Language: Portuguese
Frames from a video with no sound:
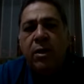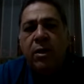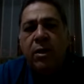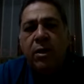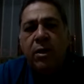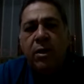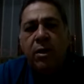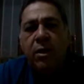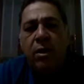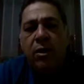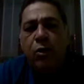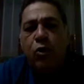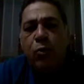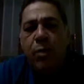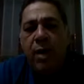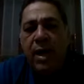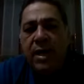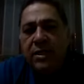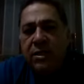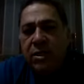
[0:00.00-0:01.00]
e no
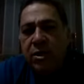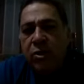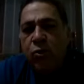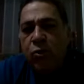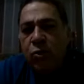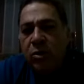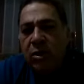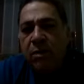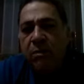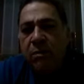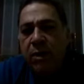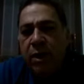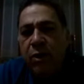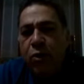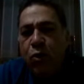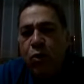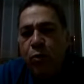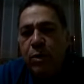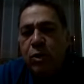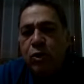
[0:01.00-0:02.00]
Brasil
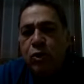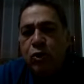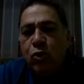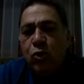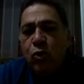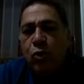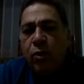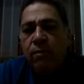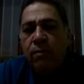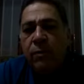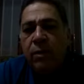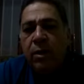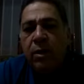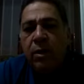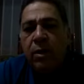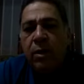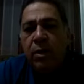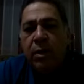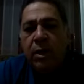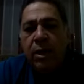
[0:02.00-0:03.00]
também começou
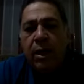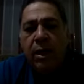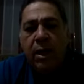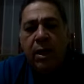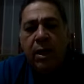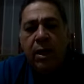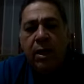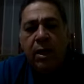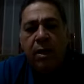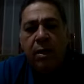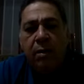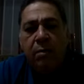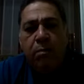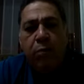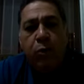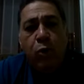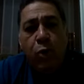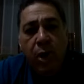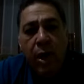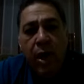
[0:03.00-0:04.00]
a é,
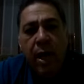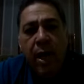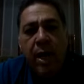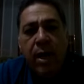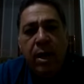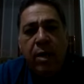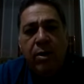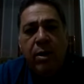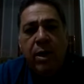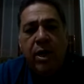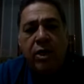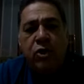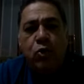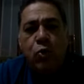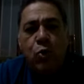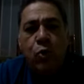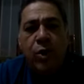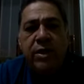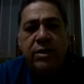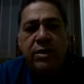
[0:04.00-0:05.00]
piorar as
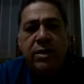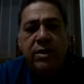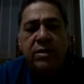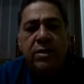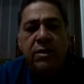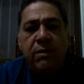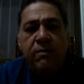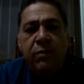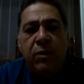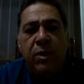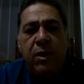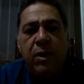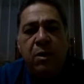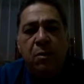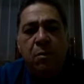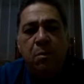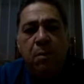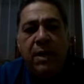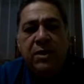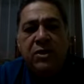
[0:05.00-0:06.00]
coisas
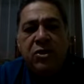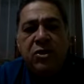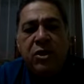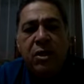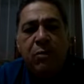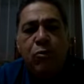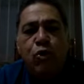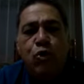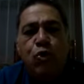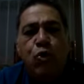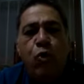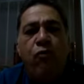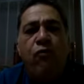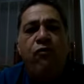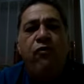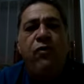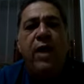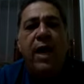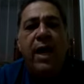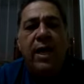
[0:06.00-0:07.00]
mas estamos
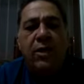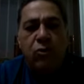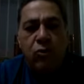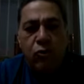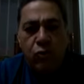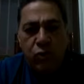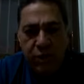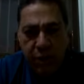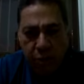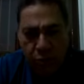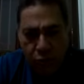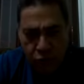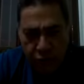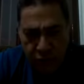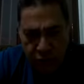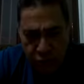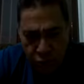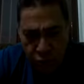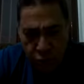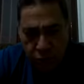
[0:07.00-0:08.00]
confiados no Senhor
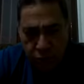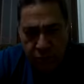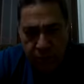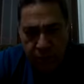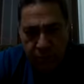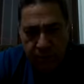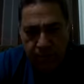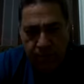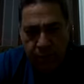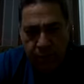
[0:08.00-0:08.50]
Jesus.